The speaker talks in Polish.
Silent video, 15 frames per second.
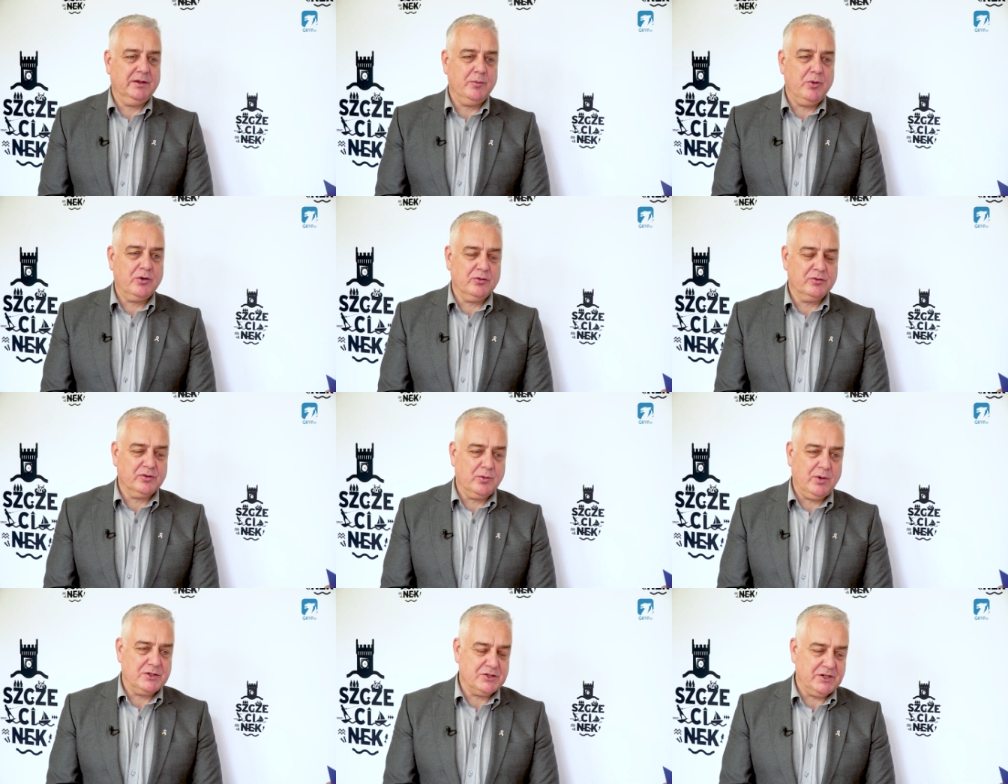mogą
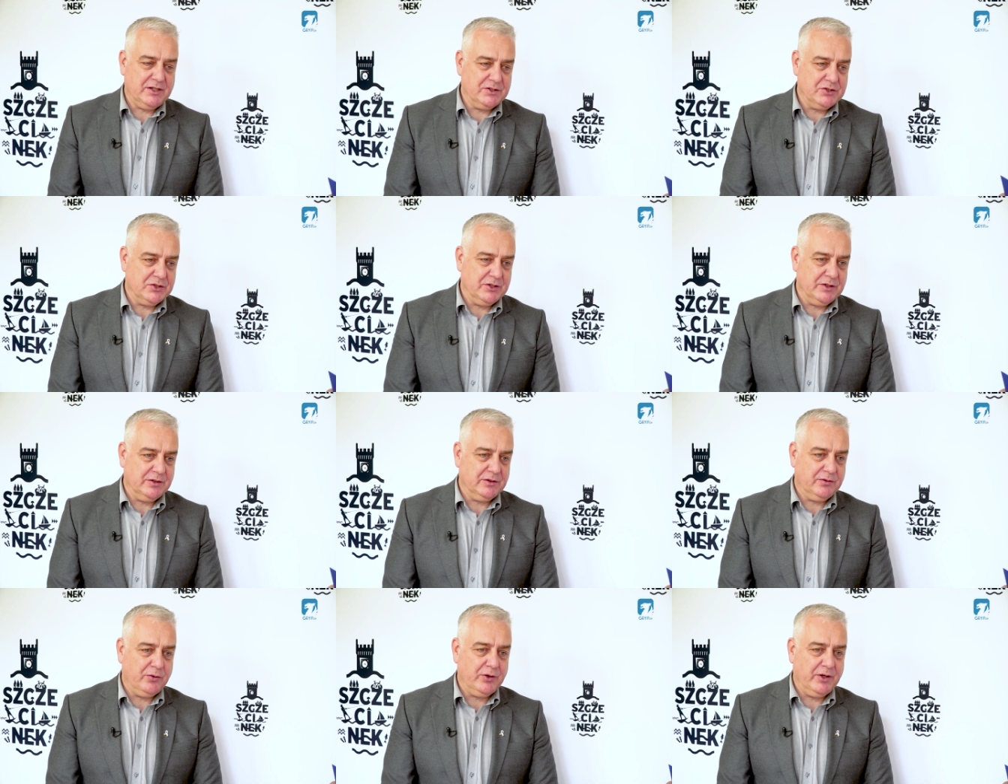zgłaszać e,
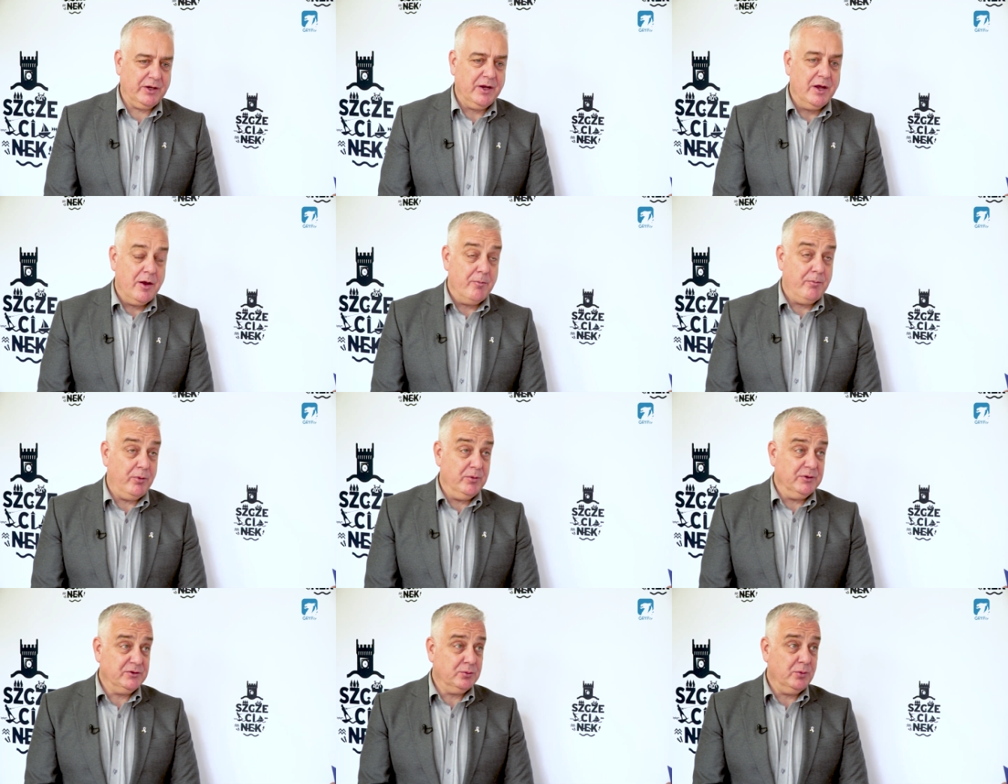swoje
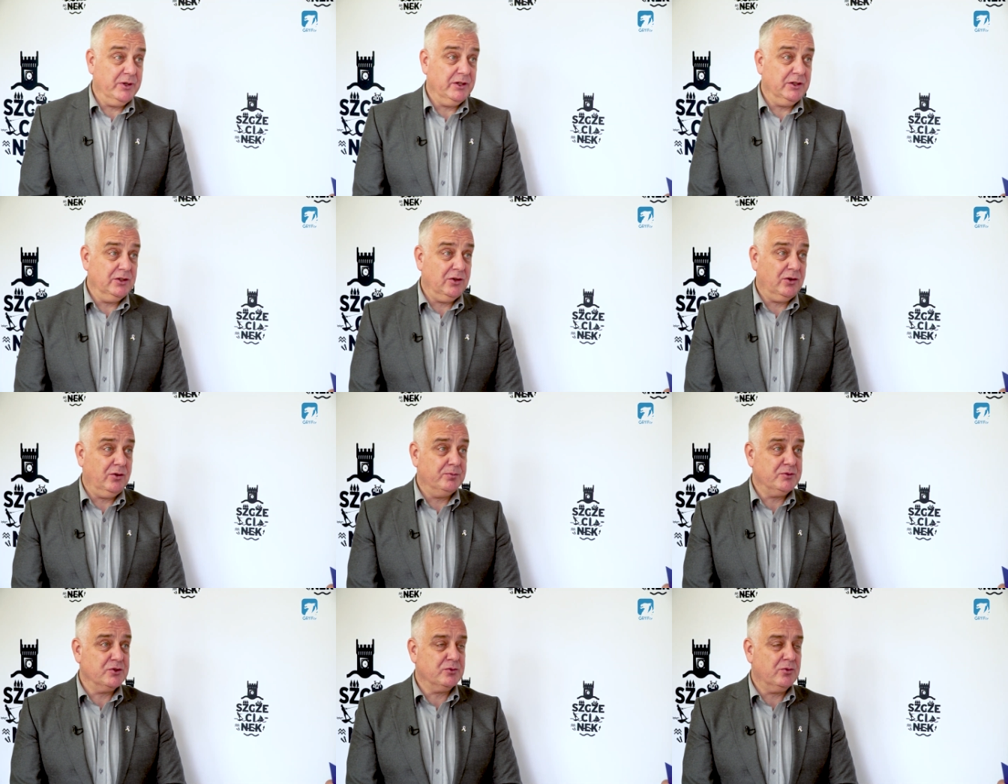pomysły do
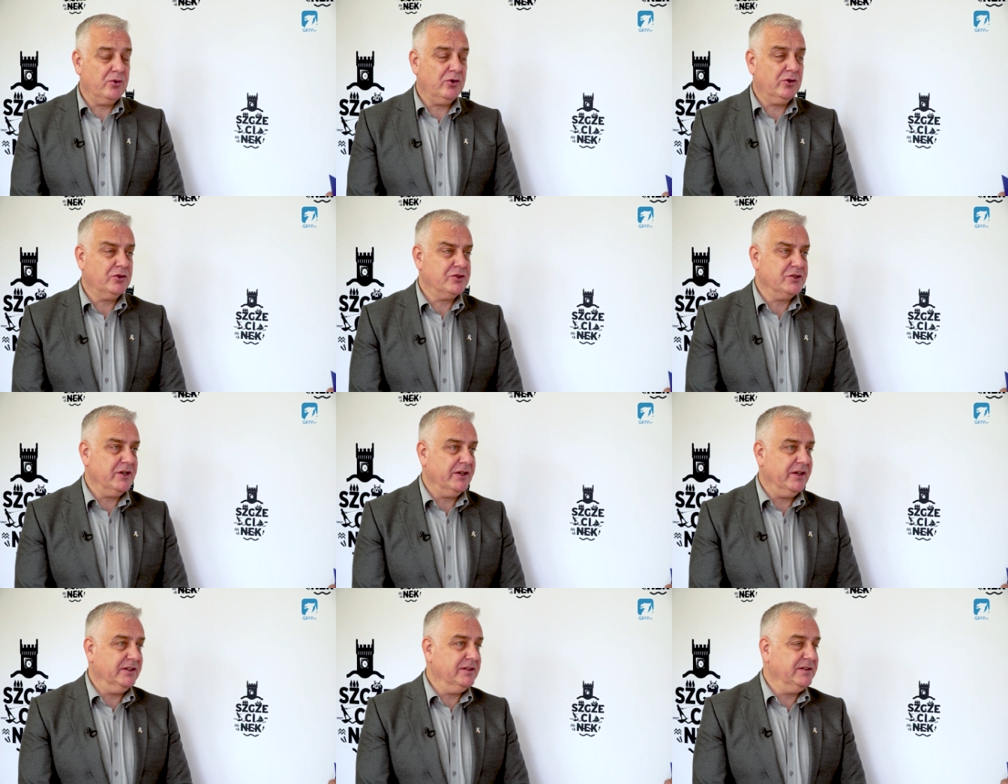
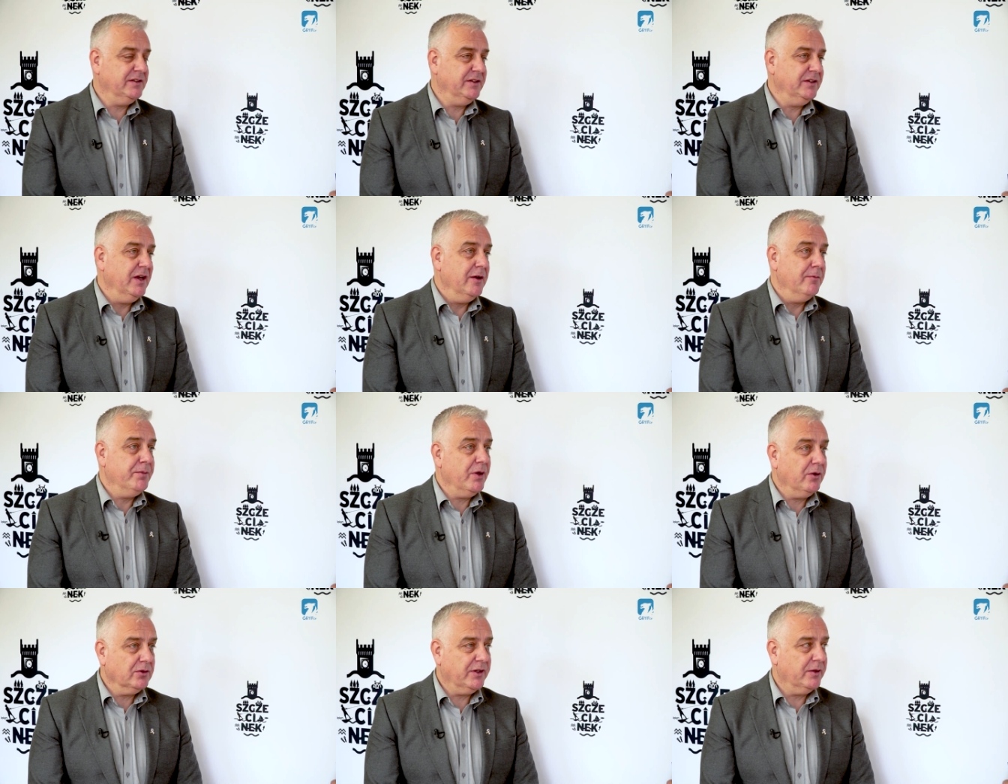przyszłorocznej edycji
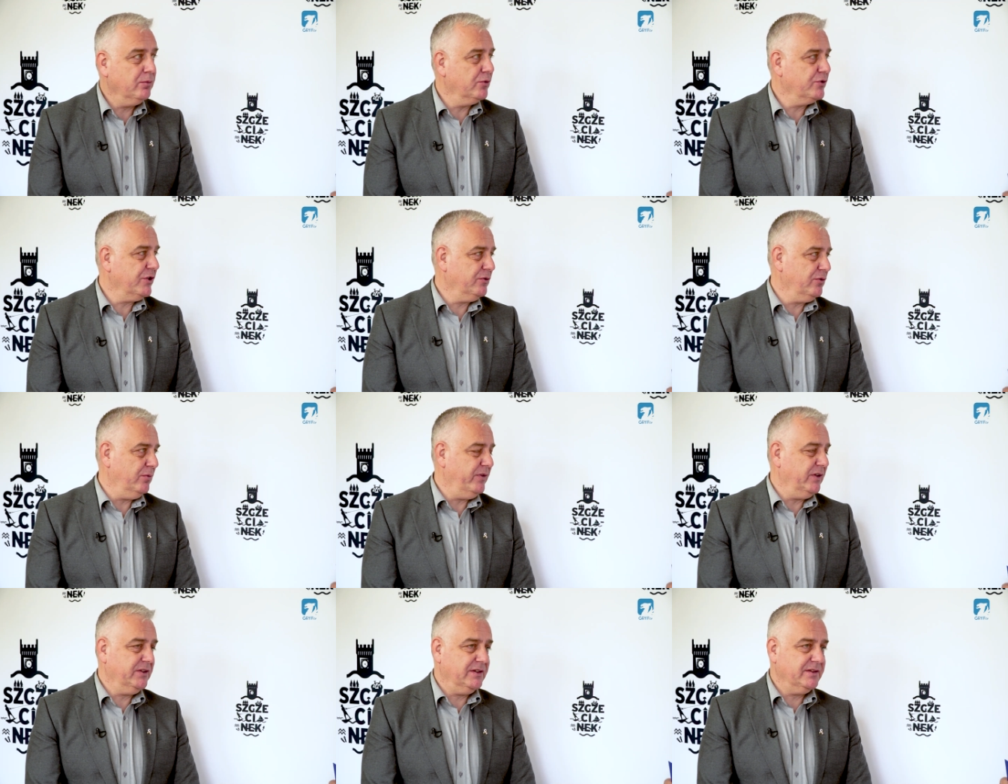piątej budżetu
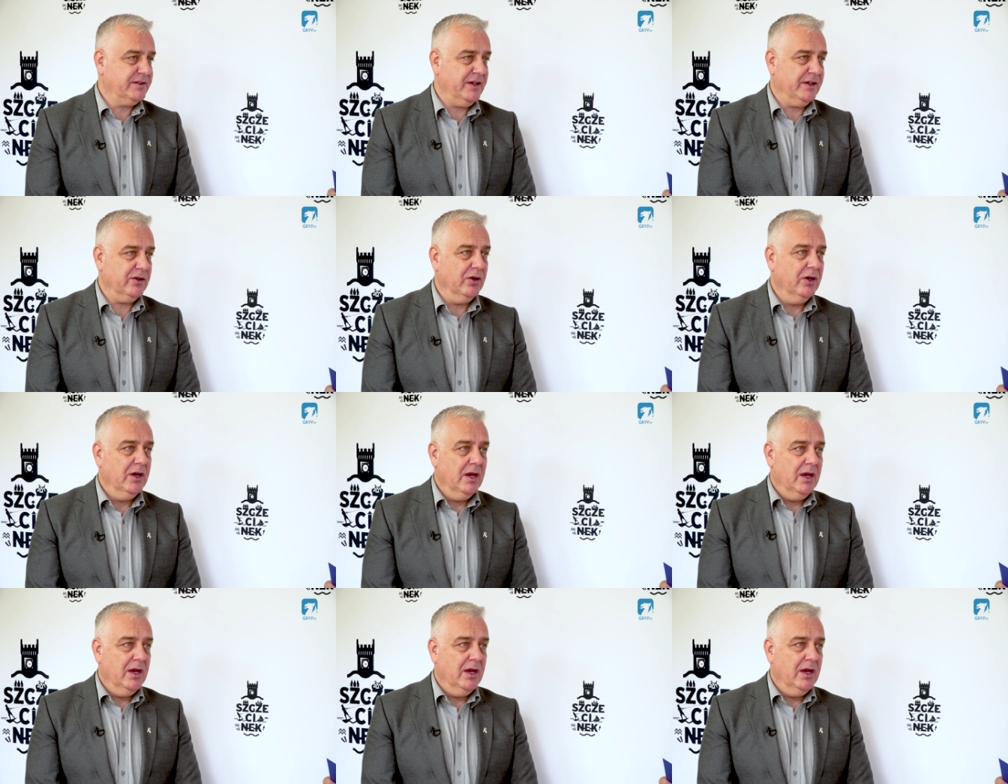obywatelskiego.